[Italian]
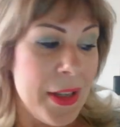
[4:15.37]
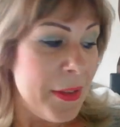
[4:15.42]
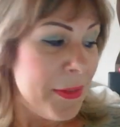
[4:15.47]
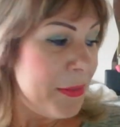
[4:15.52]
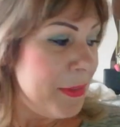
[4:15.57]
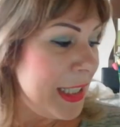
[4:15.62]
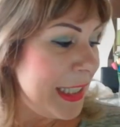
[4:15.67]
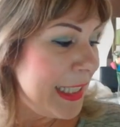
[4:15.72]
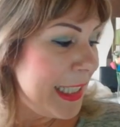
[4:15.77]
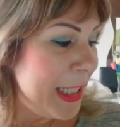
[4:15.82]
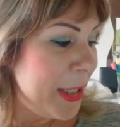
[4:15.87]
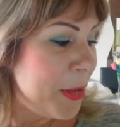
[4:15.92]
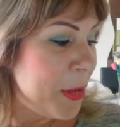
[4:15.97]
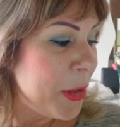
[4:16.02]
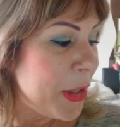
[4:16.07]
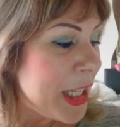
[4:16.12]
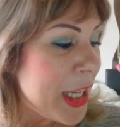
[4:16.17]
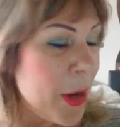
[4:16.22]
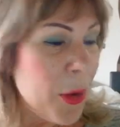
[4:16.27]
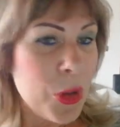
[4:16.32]
Vi dico
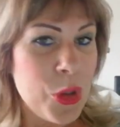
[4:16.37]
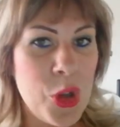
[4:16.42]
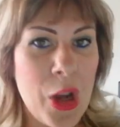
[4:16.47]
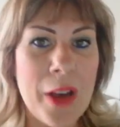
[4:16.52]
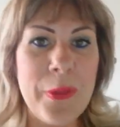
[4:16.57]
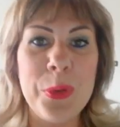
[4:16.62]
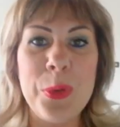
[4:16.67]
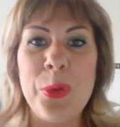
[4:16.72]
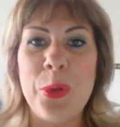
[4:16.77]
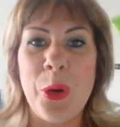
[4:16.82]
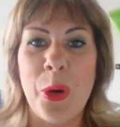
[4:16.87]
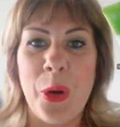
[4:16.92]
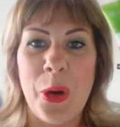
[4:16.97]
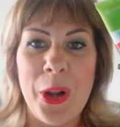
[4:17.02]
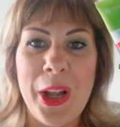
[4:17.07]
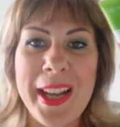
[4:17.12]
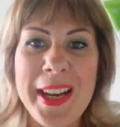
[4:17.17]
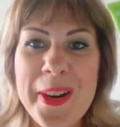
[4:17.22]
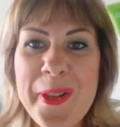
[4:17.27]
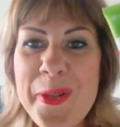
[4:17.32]
che ho già avuto
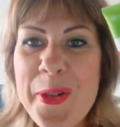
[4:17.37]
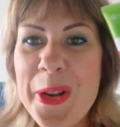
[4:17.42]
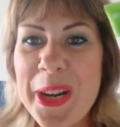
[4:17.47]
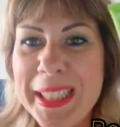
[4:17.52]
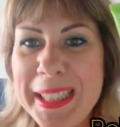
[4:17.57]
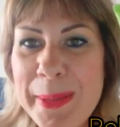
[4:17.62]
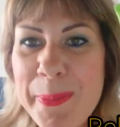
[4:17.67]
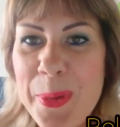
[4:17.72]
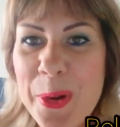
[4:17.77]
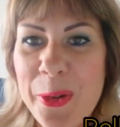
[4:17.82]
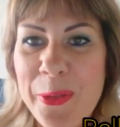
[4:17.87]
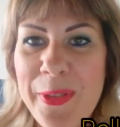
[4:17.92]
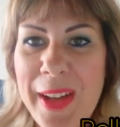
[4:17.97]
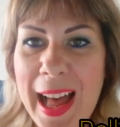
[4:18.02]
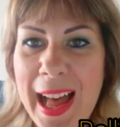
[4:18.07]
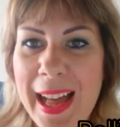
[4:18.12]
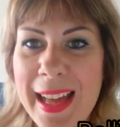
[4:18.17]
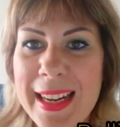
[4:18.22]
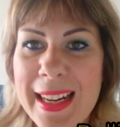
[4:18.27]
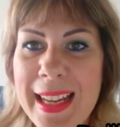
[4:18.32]
l'onore di
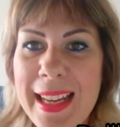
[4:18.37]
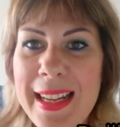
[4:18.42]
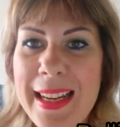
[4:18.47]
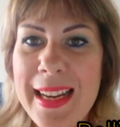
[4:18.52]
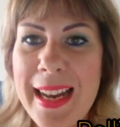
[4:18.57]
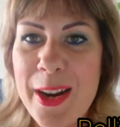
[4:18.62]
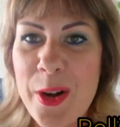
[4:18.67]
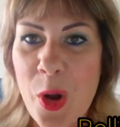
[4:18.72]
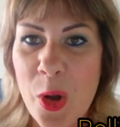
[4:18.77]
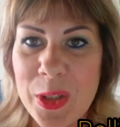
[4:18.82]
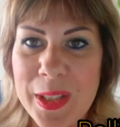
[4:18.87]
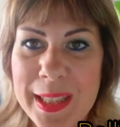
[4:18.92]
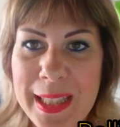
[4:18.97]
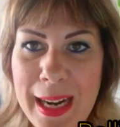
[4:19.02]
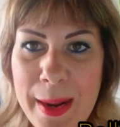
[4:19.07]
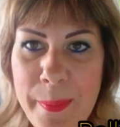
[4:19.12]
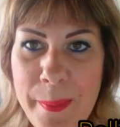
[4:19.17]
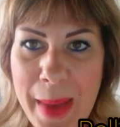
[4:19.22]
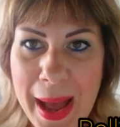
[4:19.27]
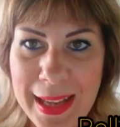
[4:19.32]
provare la
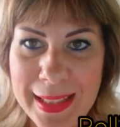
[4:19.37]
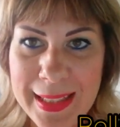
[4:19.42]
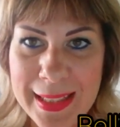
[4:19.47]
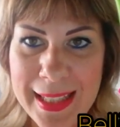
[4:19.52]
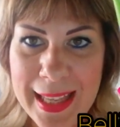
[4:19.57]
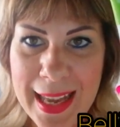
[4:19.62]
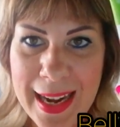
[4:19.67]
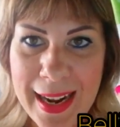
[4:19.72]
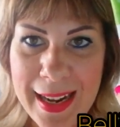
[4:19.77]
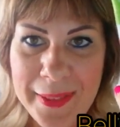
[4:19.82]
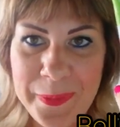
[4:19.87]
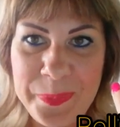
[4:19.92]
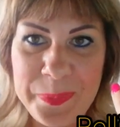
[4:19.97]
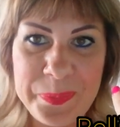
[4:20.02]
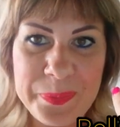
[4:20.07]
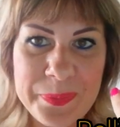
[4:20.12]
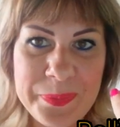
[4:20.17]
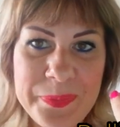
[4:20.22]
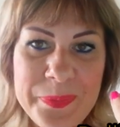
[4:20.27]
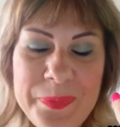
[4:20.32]
nostra maschera,
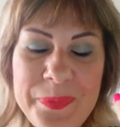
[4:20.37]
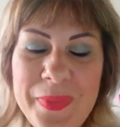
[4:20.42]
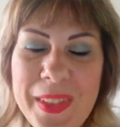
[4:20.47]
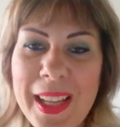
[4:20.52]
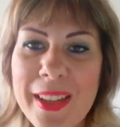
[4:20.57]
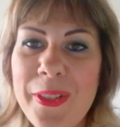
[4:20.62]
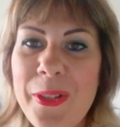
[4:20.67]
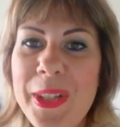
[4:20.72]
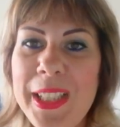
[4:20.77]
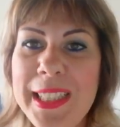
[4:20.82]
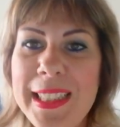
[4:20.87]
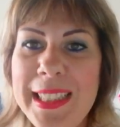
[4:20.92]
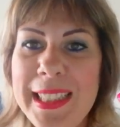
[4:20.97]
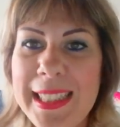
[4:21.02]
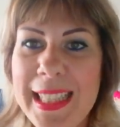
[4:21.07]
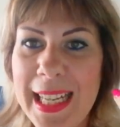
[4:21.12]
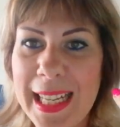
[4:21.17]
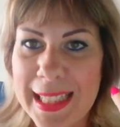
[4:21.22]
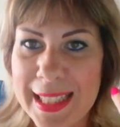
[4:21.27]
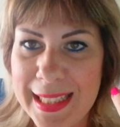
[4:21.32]
quindi
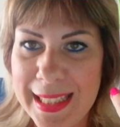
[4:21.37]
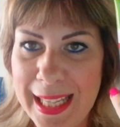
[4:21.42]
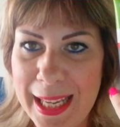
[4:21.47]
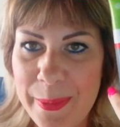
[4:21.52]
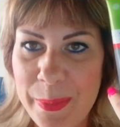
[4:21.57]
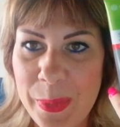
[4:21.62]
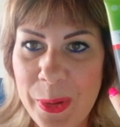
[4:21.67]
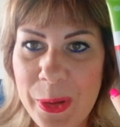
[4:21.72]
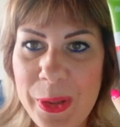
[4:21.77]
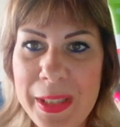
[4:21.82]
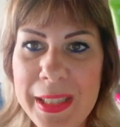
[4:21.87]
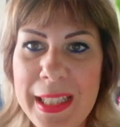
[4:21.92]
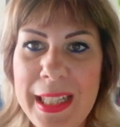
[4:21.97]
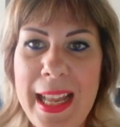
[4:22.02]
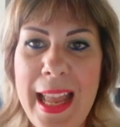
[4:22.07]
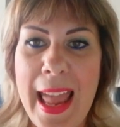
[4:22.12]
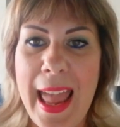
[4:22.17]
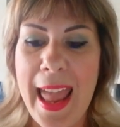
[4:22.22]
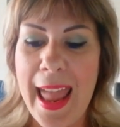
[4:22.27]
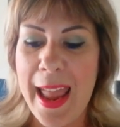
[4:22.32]
della Sebo,
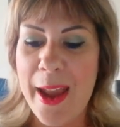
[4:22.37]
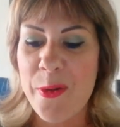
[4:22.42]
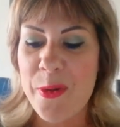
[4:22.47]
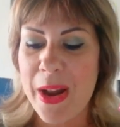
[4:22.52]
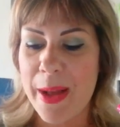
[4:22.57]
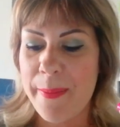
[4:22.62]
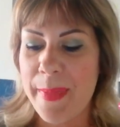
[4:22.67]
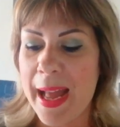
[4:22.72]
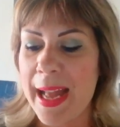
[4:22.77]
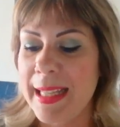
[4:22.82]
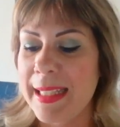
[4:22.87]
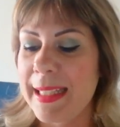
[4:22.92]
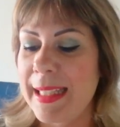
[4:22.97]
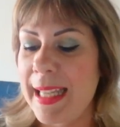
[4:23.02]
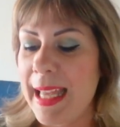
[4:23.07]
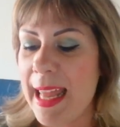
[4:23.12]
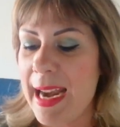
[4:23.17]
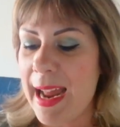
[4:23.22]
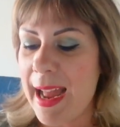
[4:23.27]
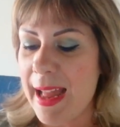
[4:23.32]
è una
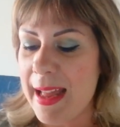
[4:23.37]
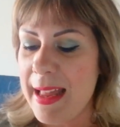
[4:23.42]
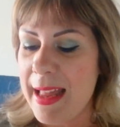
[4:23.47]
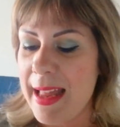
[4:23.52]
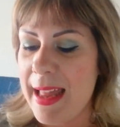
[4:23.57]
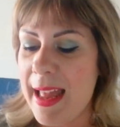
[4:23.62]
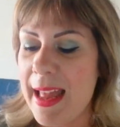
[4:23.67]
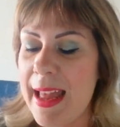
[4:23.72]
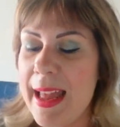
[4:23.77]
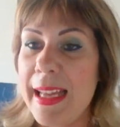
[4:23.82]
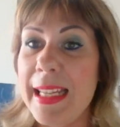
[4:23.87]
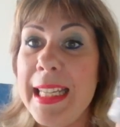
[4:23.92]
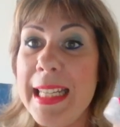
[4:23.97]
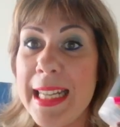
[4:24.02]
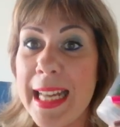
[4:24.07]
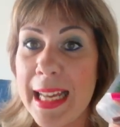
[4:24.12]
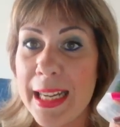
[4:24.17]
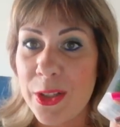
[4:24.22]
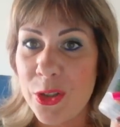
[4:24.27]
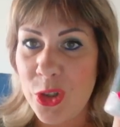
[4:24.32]
maschera eh,
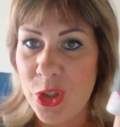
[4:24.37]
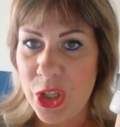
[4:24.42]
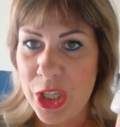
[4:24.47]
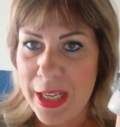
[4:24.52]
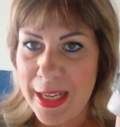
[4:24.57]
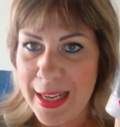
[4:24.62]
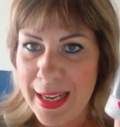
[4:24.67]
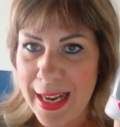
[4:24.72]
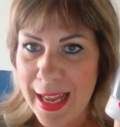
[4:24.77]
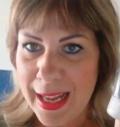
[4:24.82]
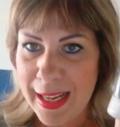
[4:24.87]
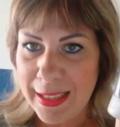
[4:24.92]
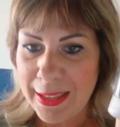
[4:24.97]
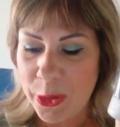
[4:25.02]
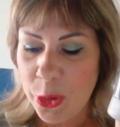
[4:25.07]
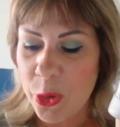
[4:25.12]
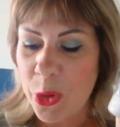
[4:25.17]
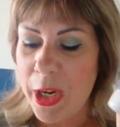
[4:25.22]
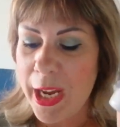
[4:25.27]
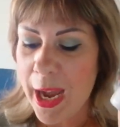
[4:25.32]
in argilla
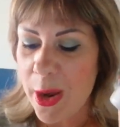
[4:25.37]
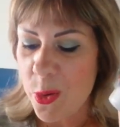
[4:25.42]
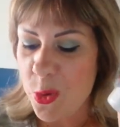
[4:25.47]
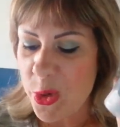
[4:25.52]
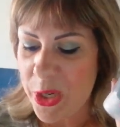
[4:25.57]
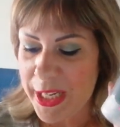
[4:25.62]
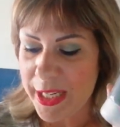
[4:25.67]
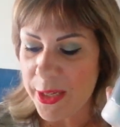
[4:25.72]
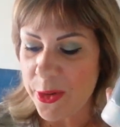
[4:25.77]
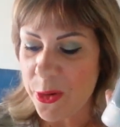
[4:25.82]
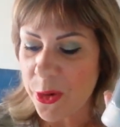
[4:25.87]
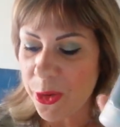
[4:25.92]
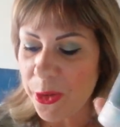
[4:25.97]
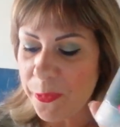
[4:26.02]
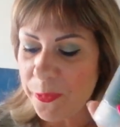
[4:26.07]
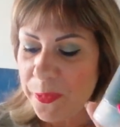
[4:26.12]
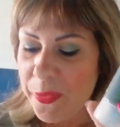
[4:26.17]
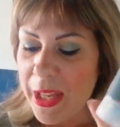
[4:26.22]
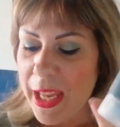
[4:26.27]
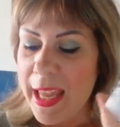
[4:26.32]
con
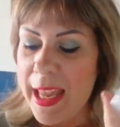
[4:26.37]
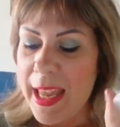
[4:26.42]
caulino